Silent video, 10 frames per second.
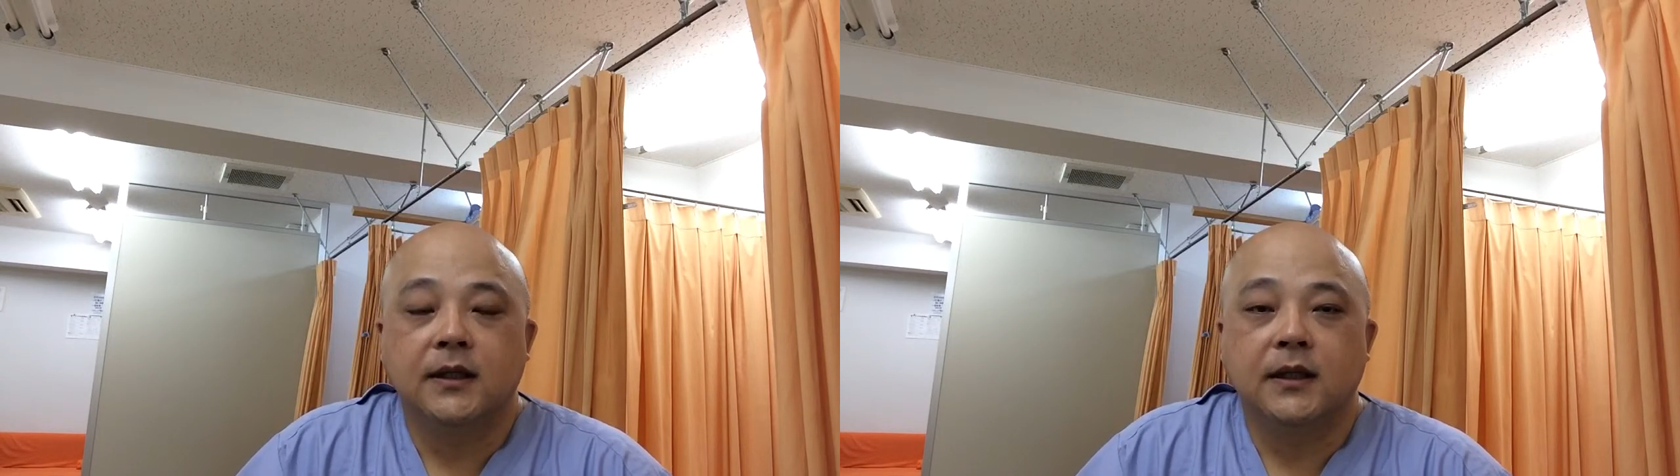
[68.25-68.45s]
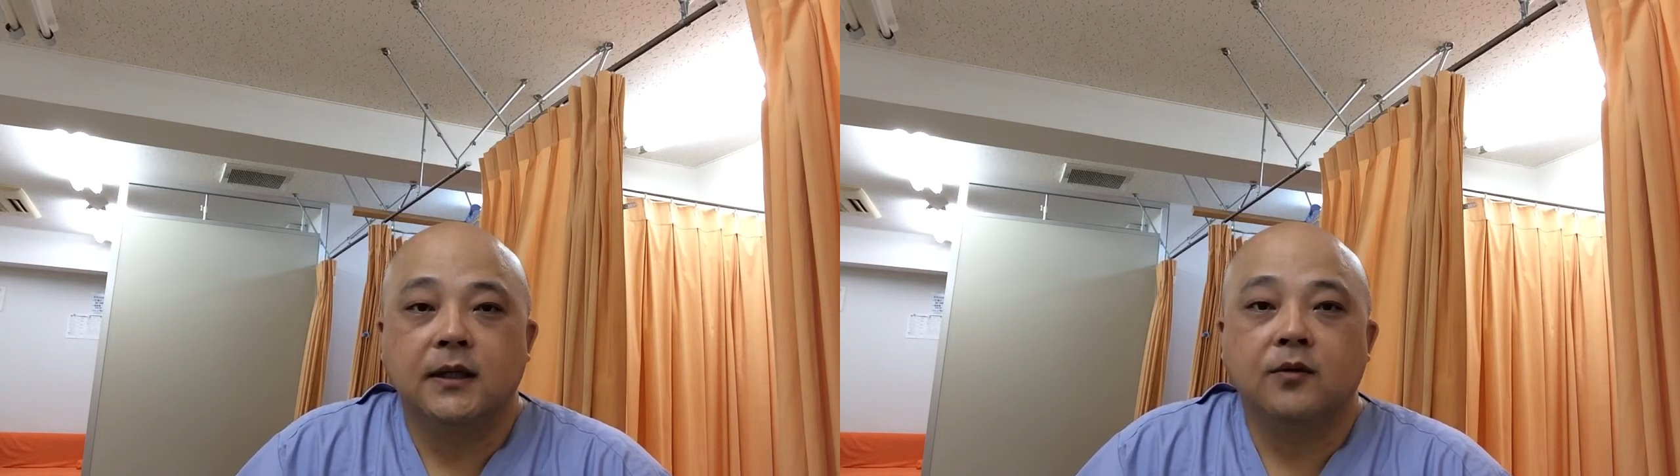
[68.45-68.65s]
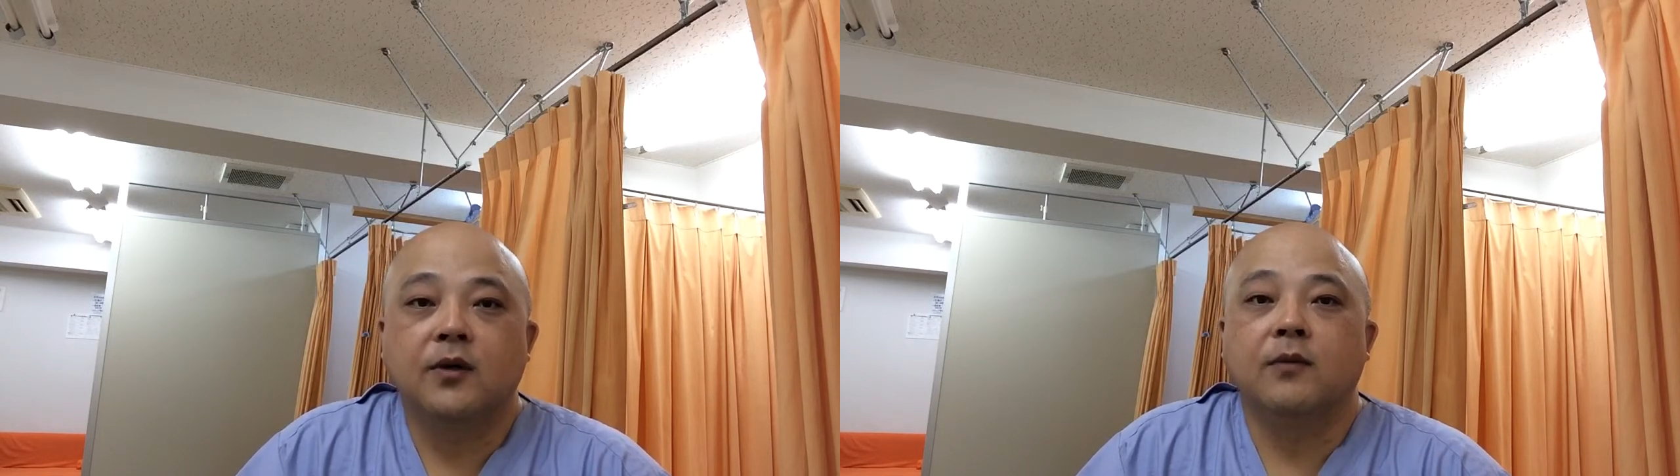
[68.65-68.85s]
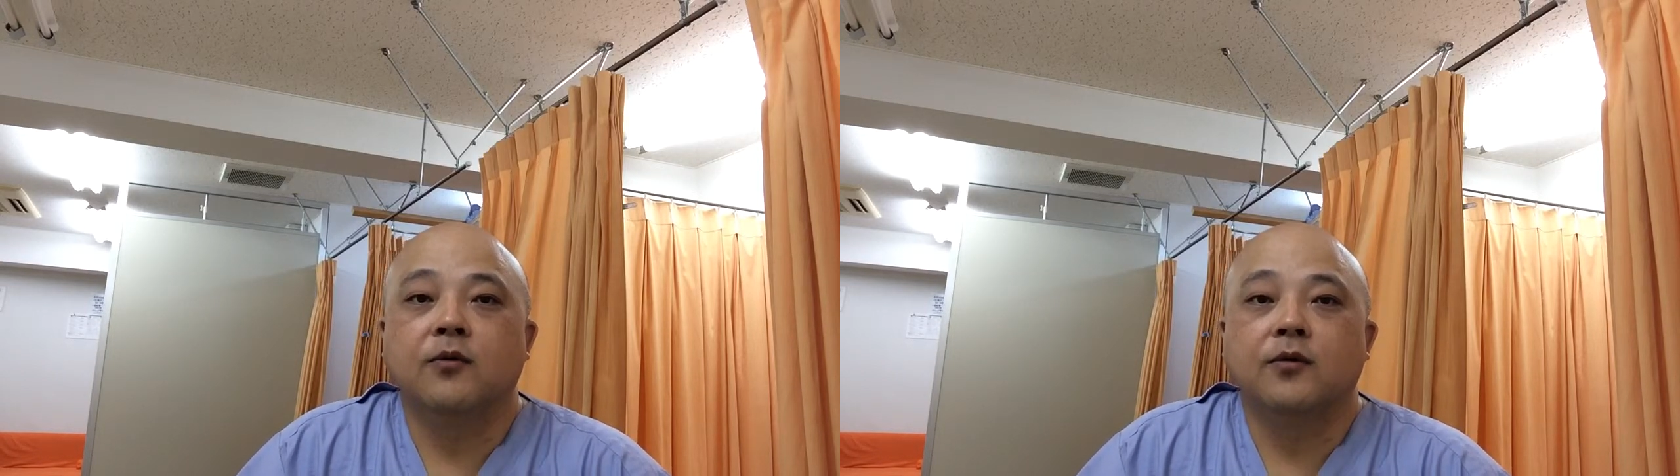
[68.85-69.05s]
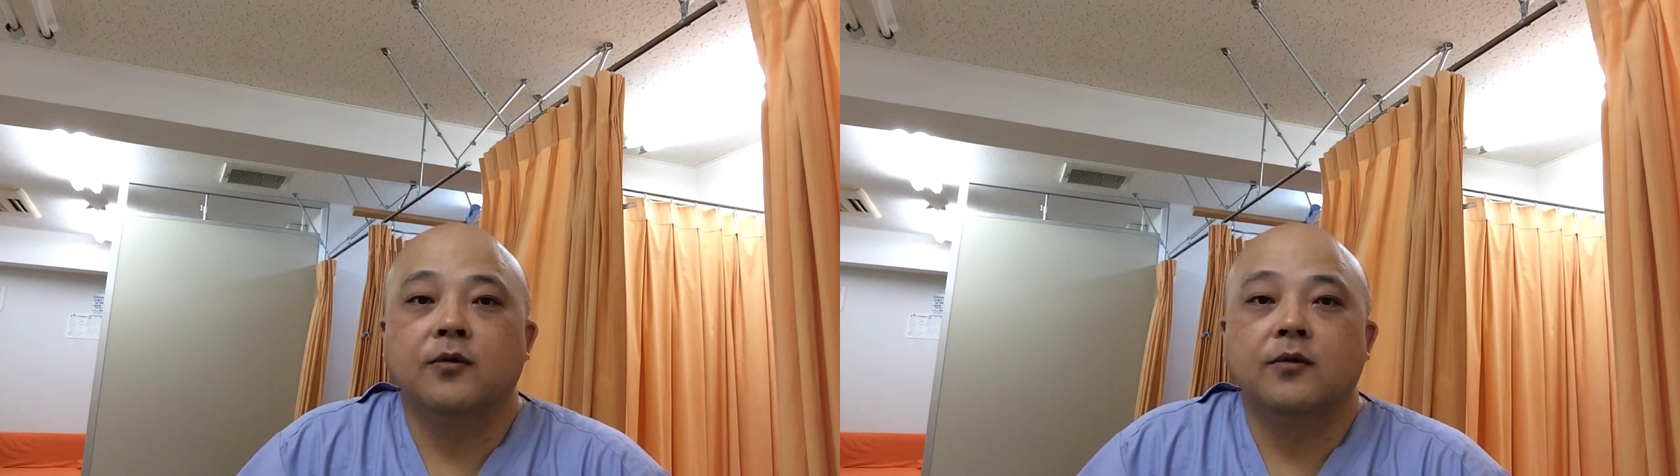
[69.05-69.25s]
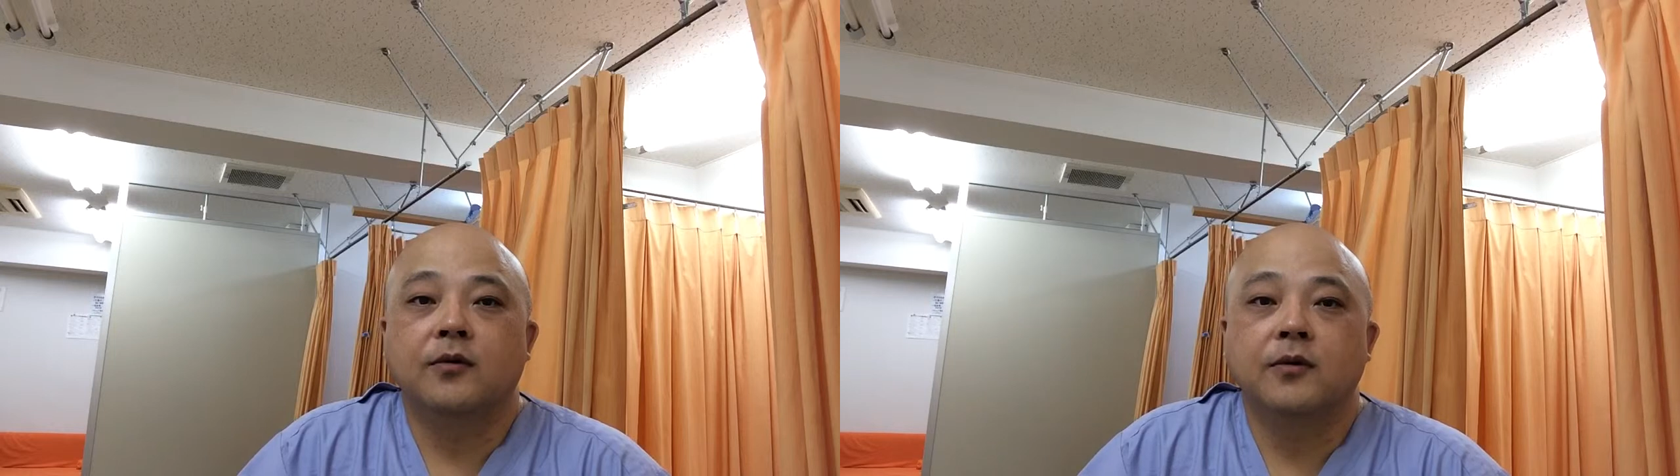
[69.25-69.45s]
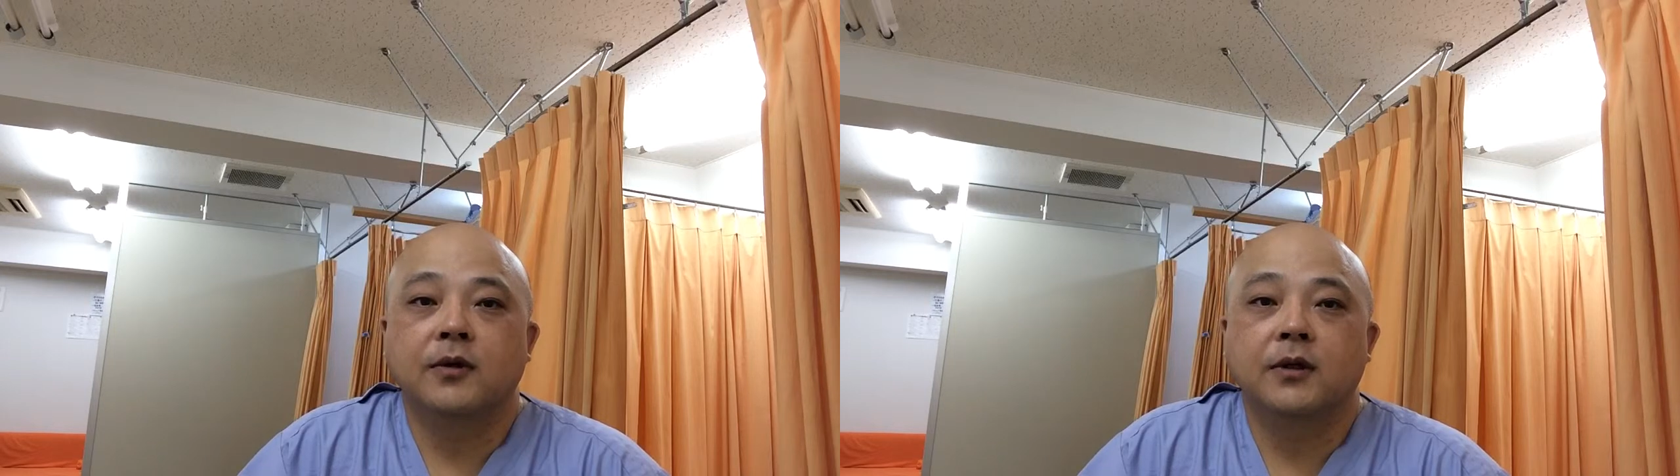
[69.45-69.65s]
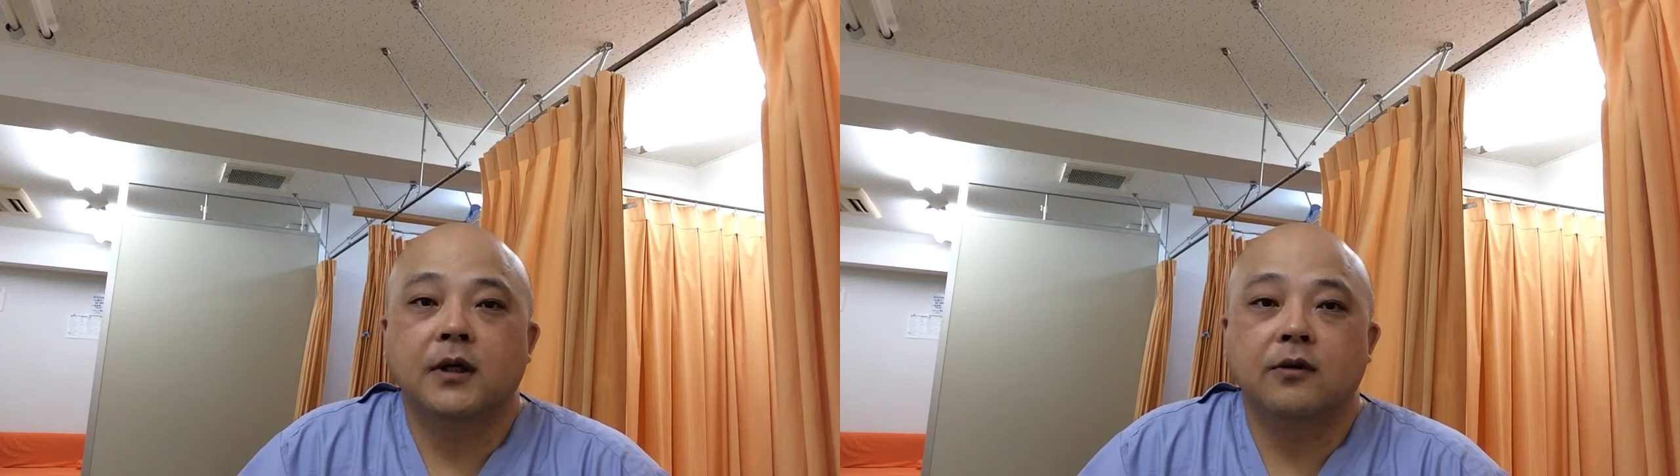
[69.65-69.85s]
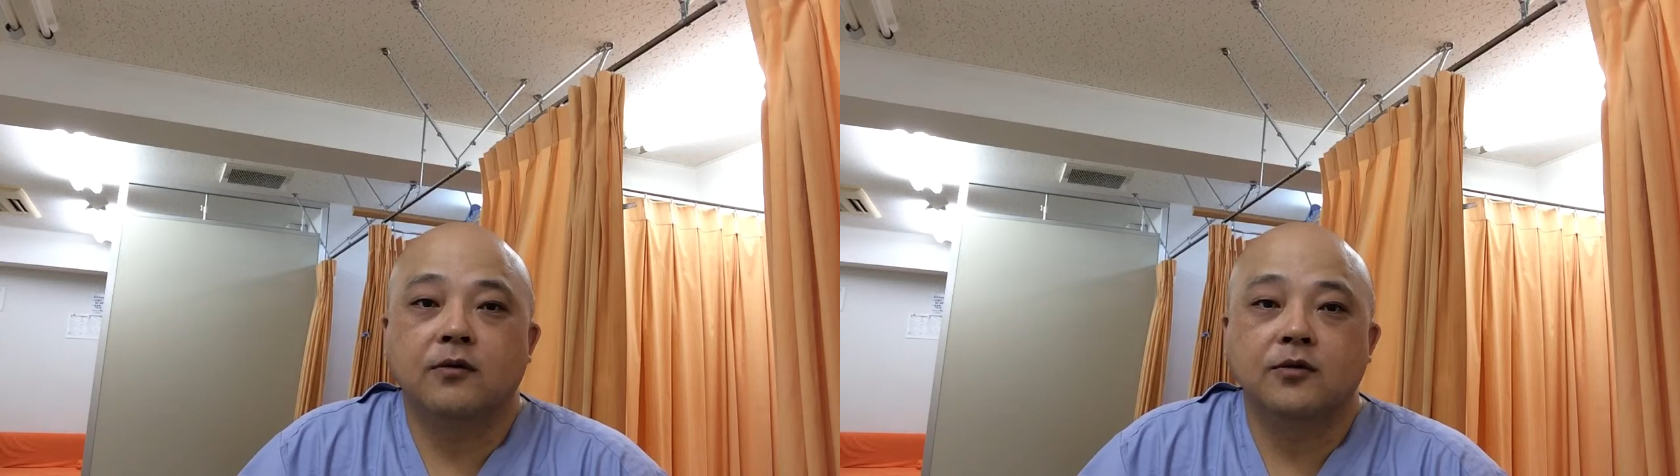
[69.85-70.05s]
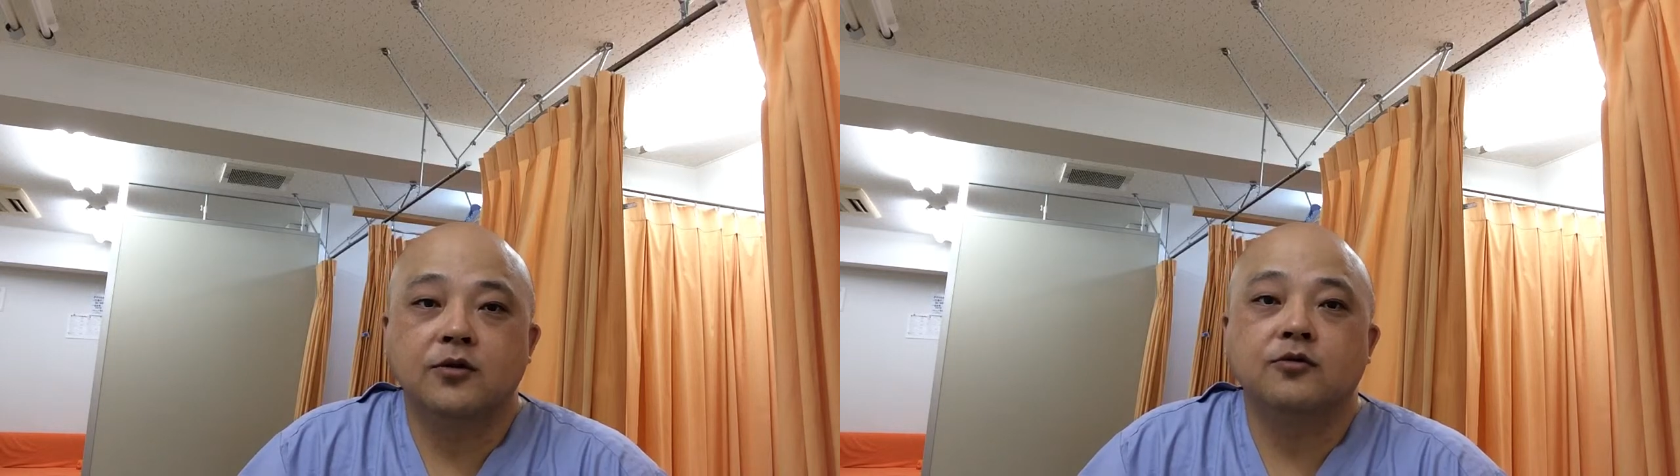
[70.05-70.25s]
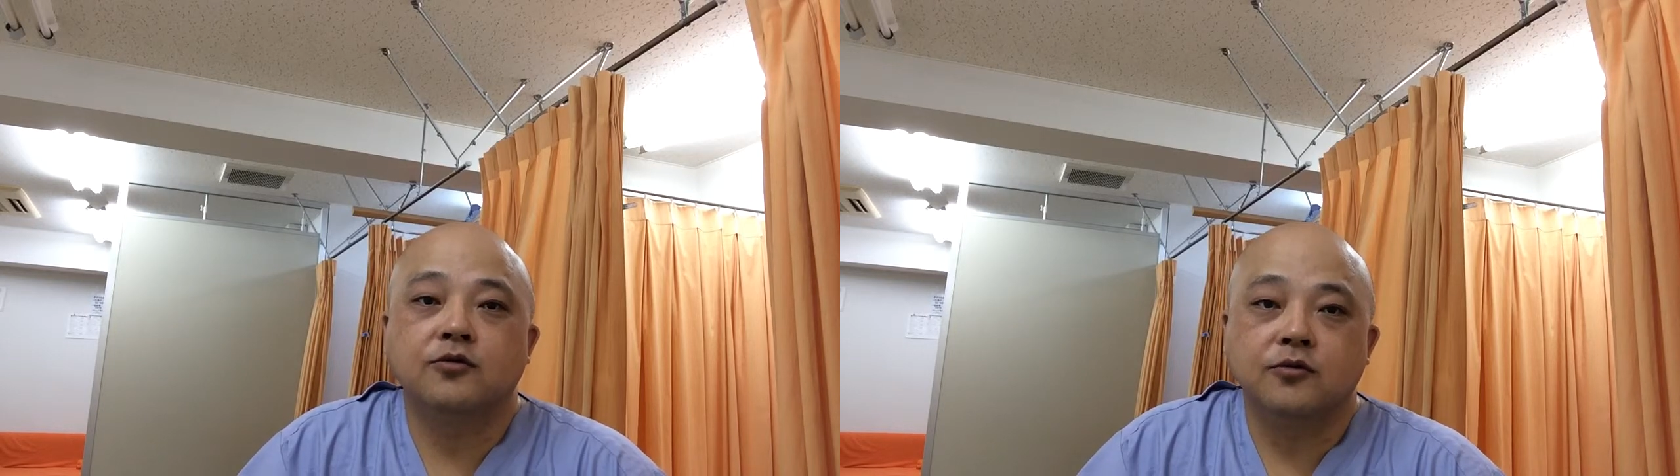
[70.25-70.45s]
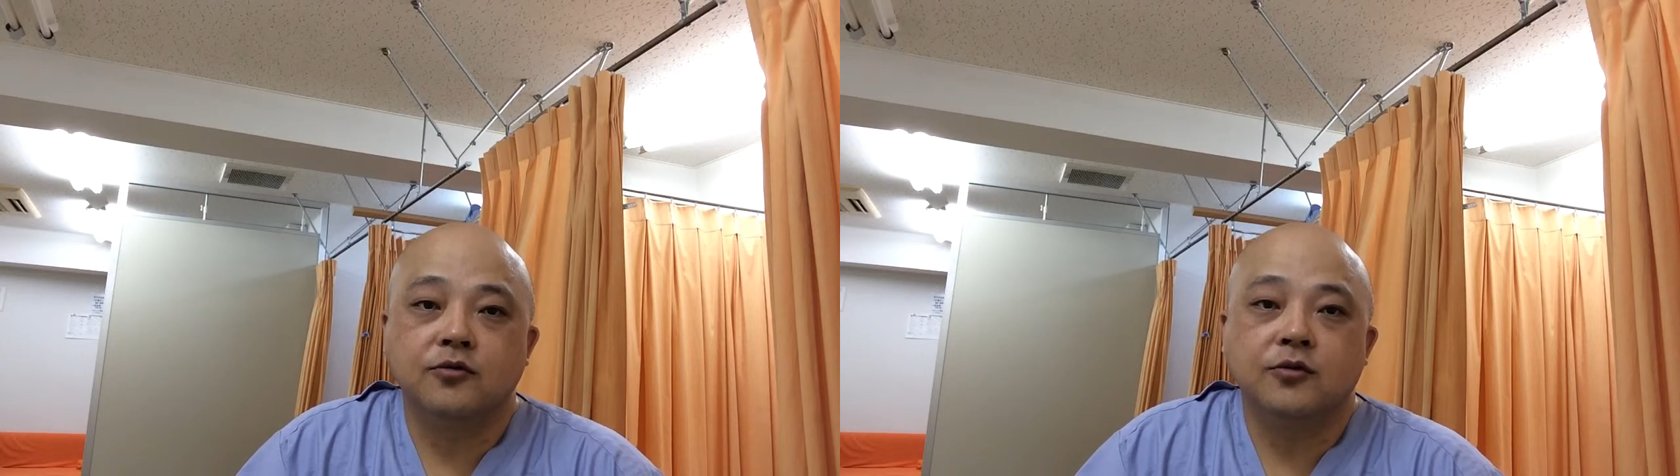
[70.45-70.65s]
えー、効果もあの強く